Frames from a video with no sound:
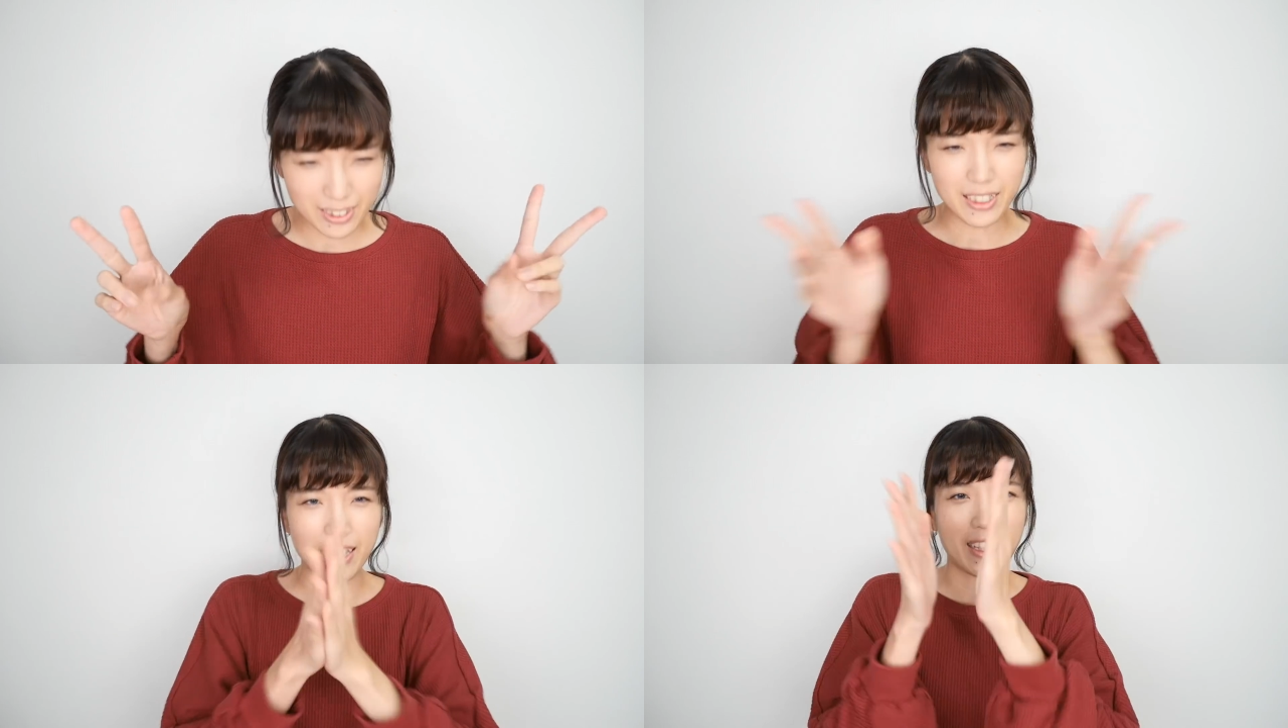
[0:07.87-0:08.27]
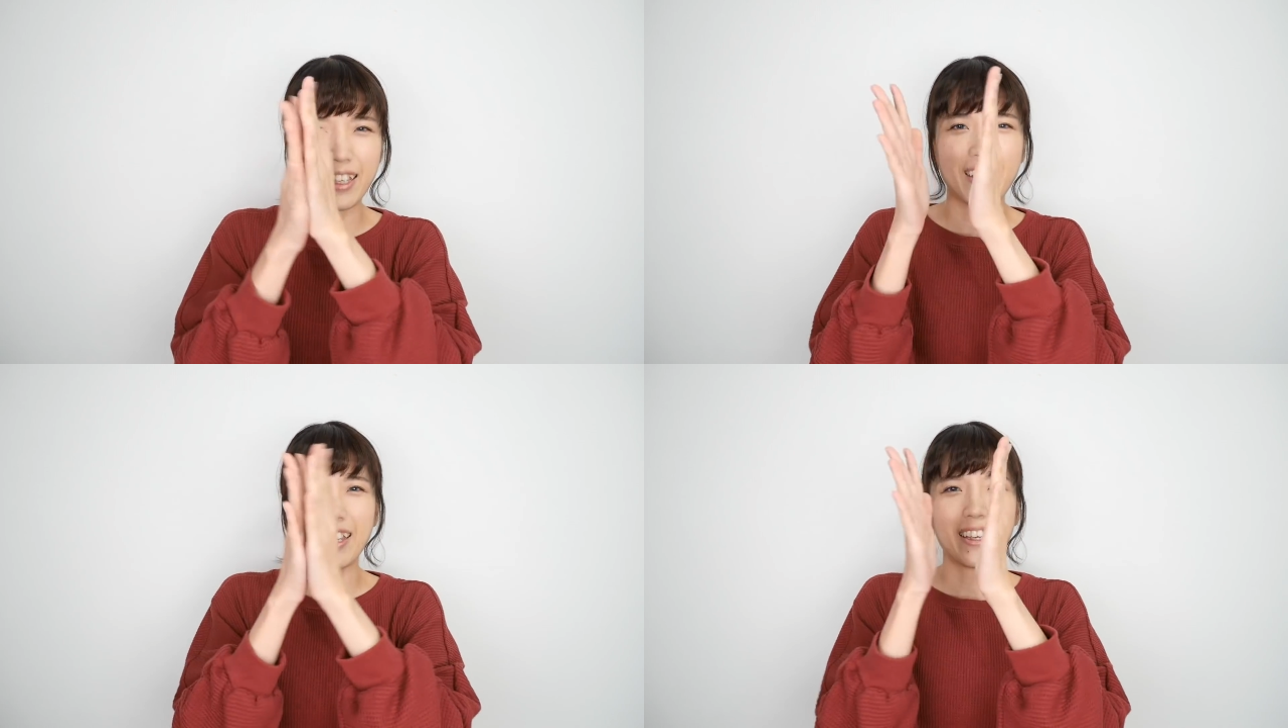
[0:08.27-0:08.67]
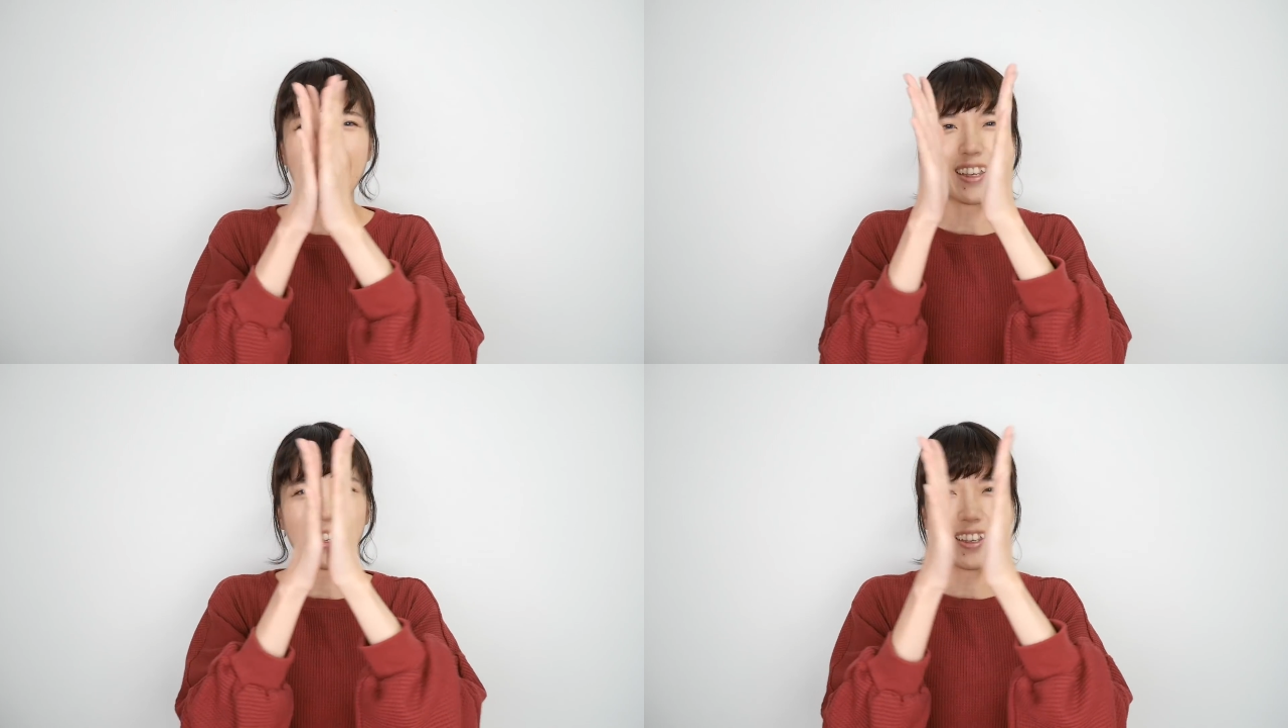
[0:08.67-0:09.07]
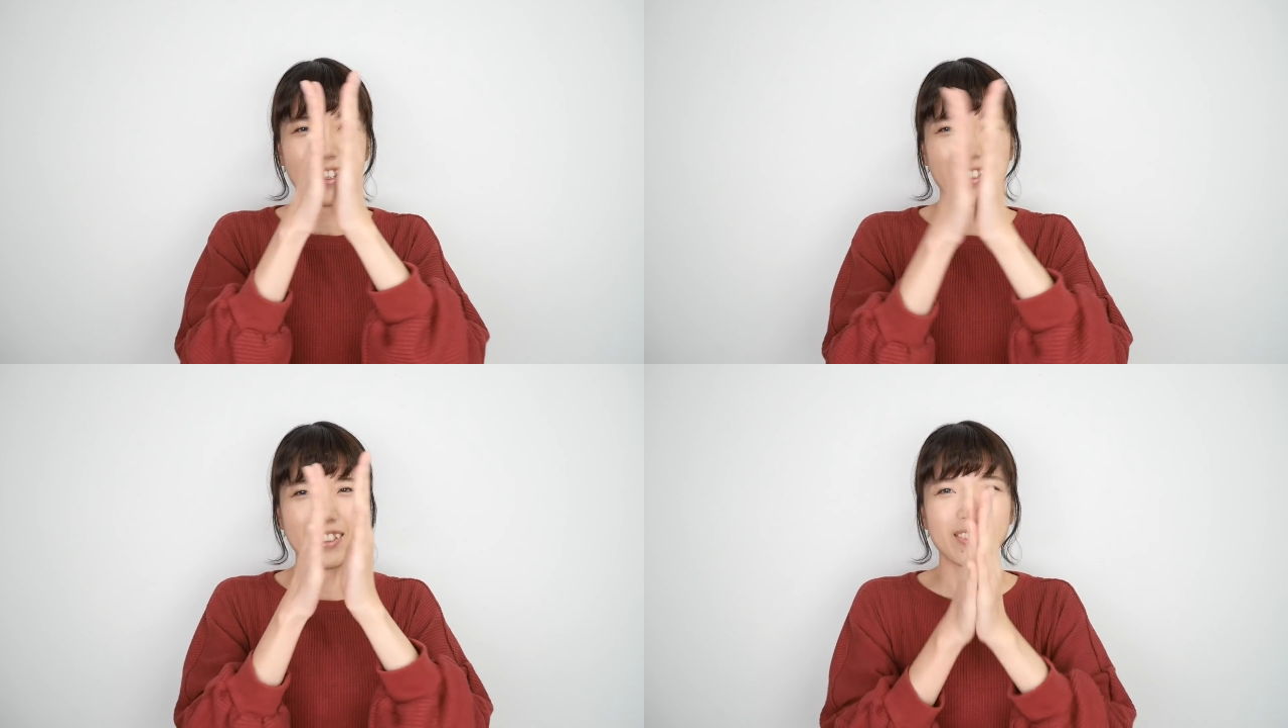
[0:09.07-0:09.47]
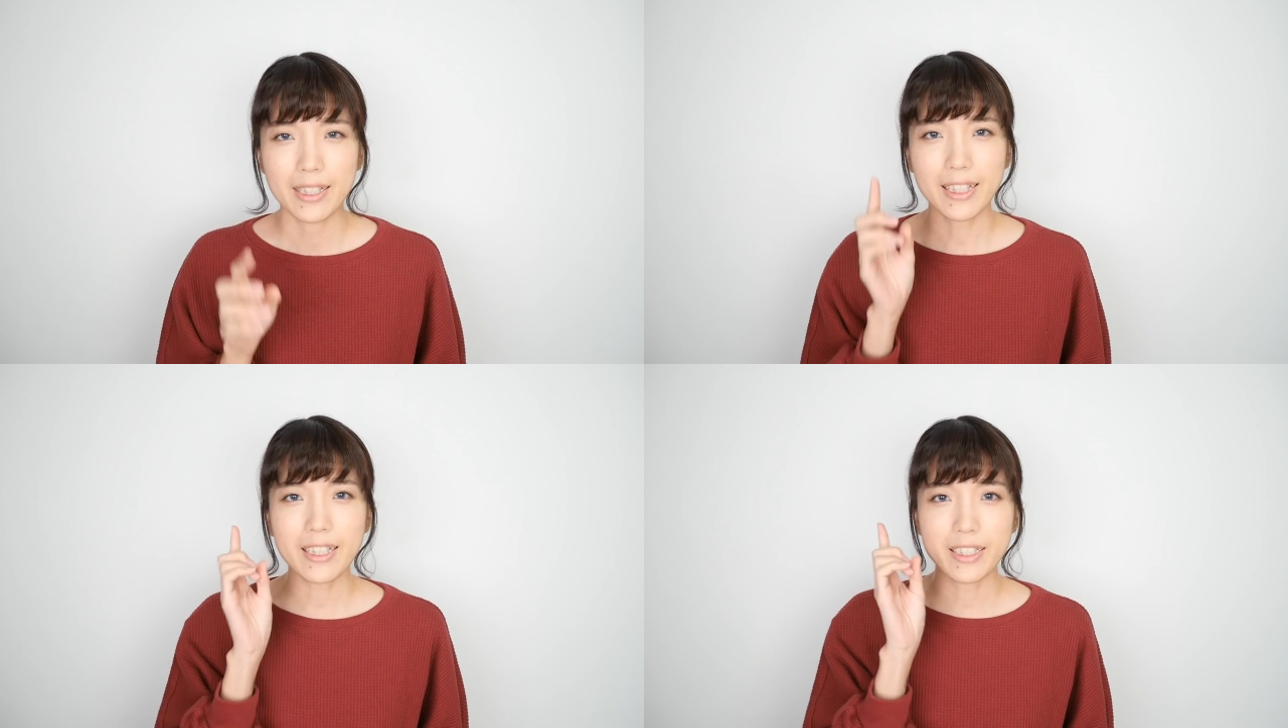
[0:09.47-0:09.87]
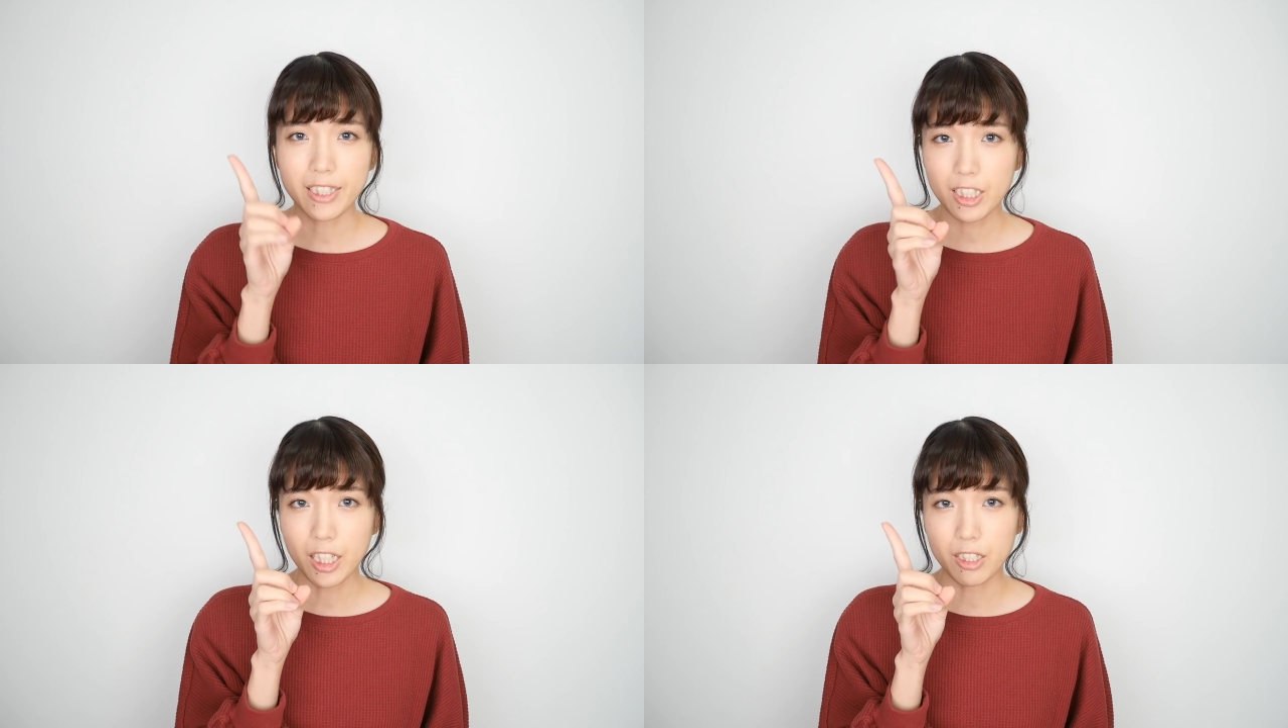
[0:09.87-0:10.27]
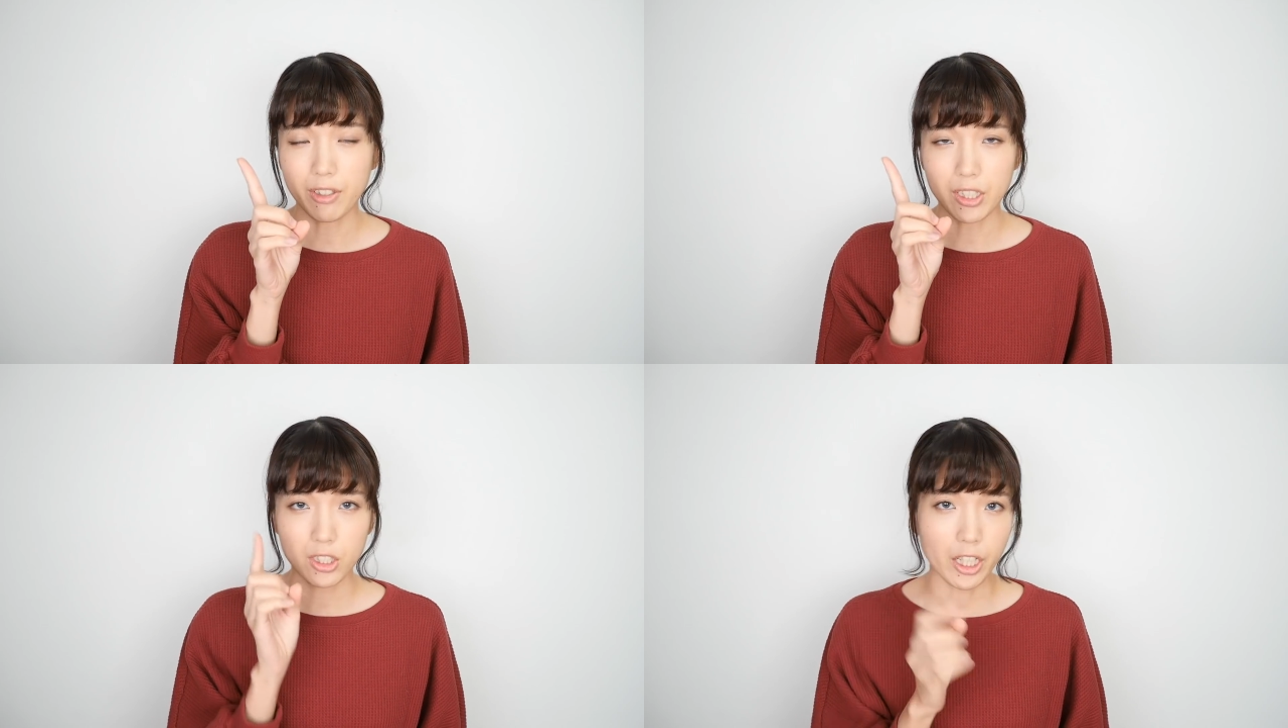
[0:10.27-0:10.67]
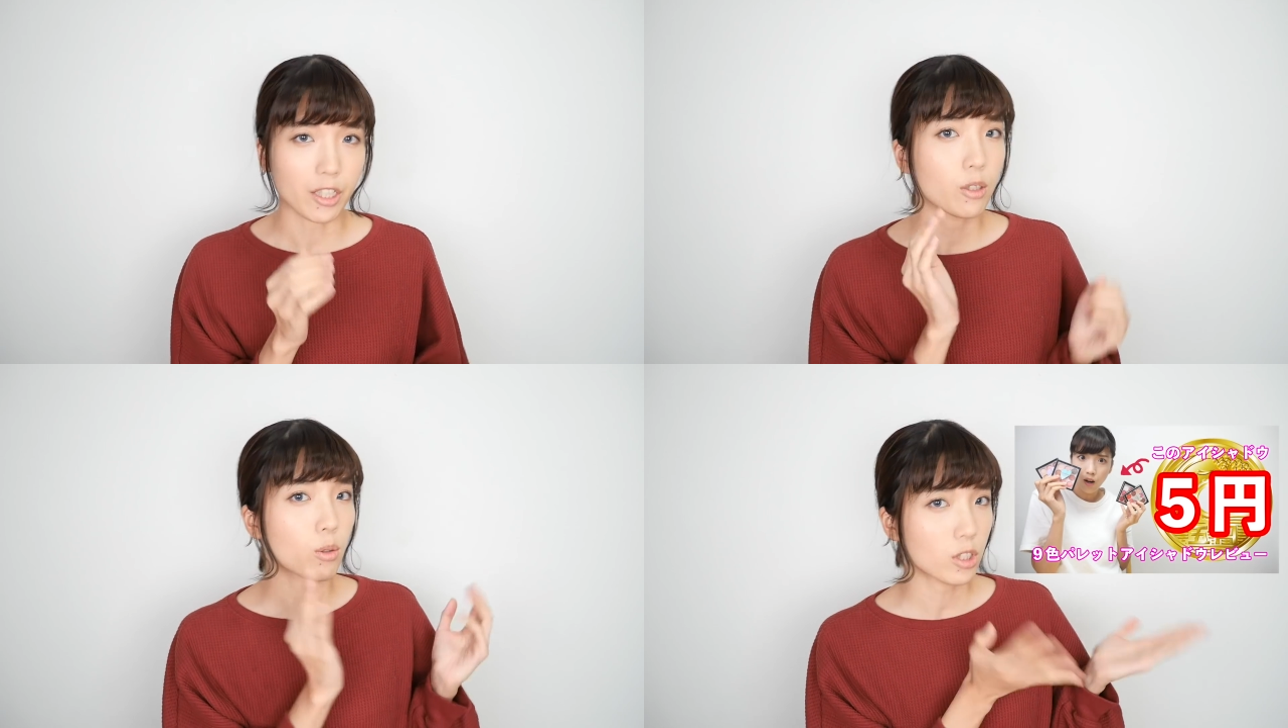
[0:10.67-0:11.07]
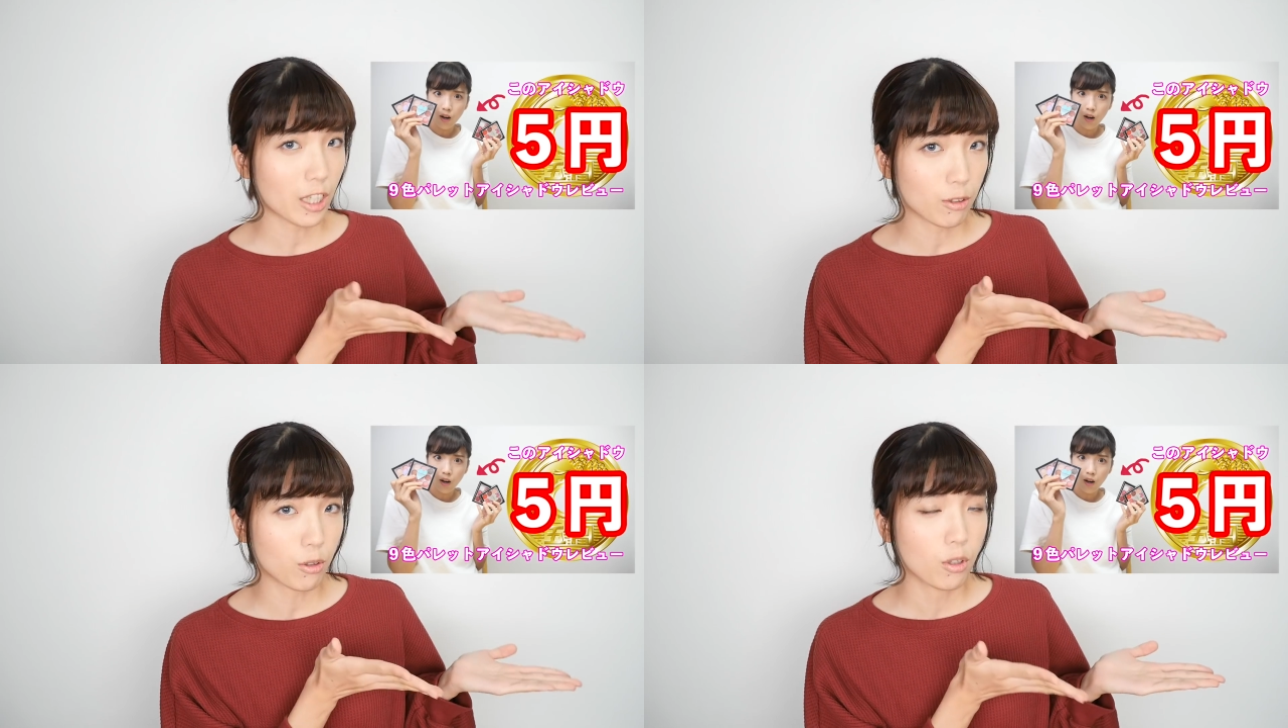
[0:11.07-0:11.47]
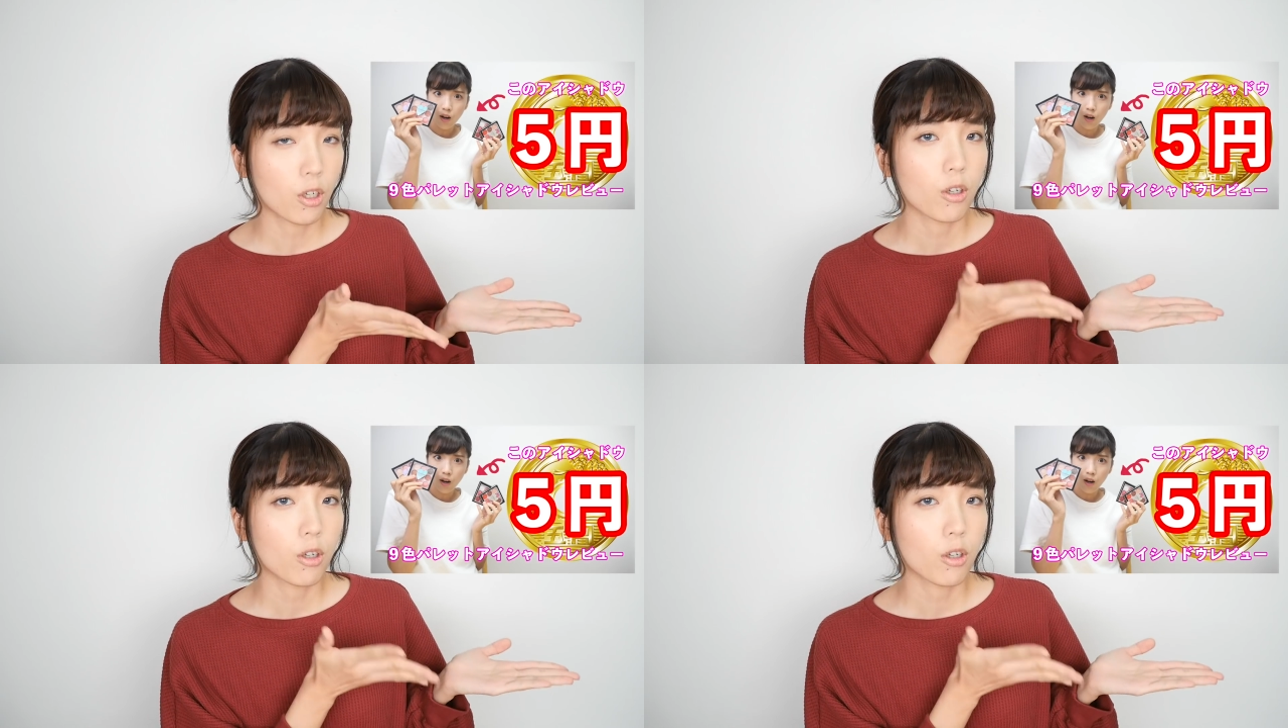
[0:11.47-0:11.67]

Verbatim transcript: イエーイ第1弾ではですね、こちらの